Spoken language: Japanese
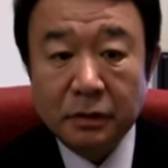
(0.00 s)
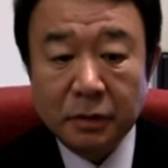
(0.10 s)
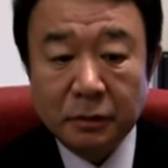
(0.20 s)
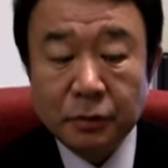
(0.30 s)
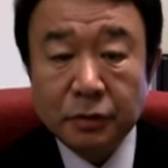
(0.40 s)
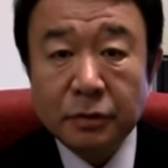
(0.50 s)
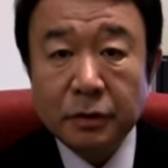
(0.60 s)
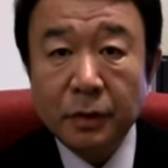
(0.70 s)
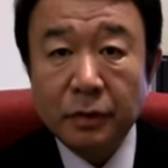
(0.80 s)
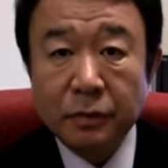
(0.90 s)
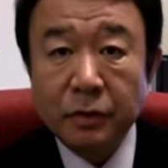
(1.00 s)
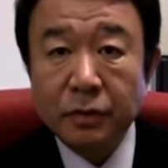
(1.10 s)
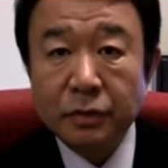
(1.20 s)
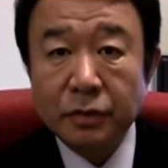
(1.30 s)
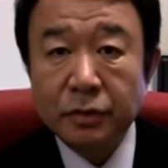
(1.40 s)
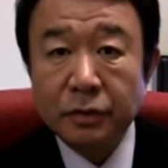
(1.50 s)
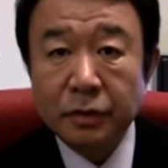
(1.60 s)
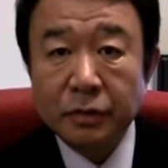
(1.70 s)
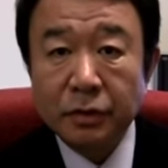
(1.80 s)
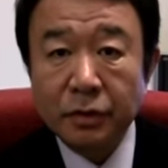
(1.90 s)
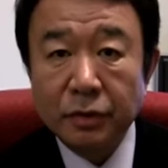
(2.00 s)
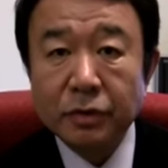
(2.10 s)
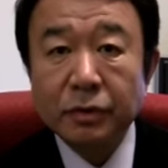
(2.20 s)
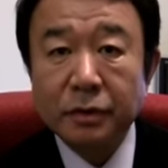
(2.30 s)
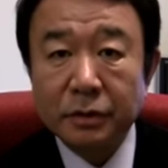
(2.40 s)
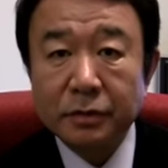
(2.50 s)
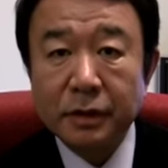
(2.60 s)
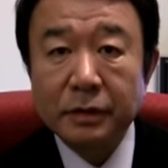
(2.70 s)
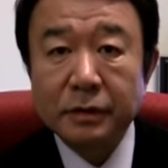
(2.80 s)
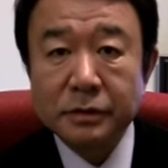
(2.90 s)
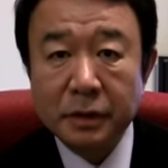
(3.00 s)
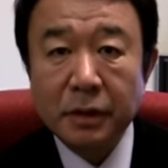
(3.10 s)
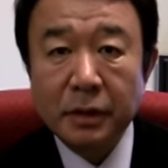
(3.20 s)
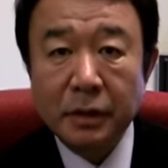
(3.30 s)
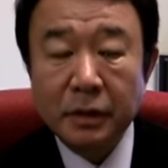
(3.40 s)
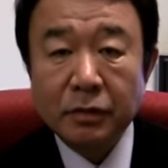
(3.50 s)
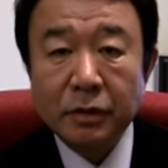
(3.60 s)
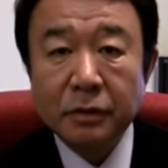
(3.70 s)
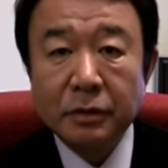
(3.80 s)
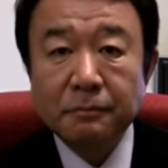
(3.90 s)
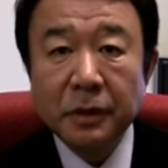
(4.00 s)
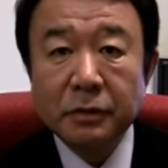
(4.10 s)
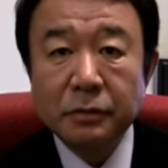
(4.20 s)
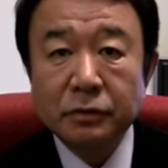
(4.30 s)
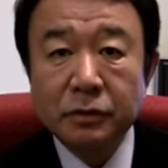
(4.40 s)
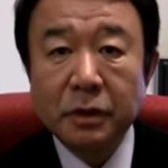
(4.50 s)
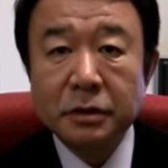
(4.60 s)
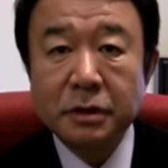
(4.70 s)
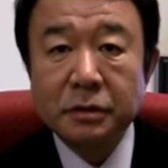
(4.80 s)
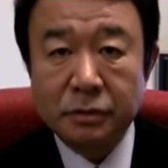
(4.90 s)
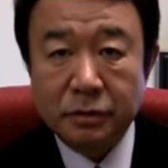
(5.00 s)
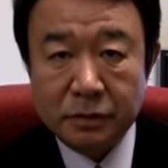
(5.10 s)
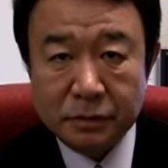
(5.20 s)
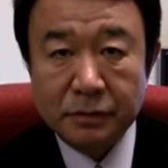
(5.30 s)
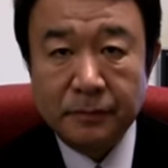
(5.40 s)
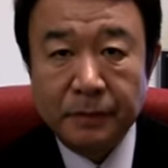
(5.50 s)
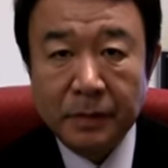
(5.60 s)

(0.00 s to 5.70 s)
で、ブルーリボンをこういうふうにこう織り込んでるわけですね。これあの一般にも売ってらっしゃるそうです。